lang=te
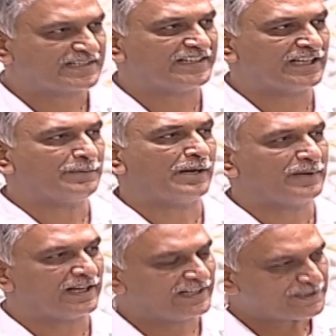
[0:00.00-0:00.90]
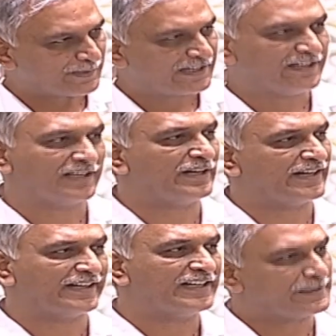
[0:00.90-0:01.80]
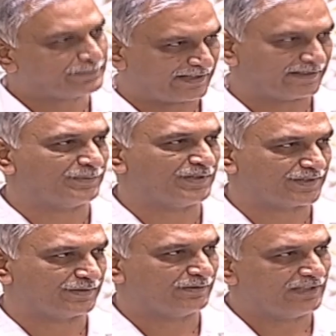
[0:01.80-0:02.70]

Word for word: శ్రీధర్ బాబు గారు లేచి మళ్ళీ నన్ను ఆయన గెలికే ప్రయత్నం చేసిండు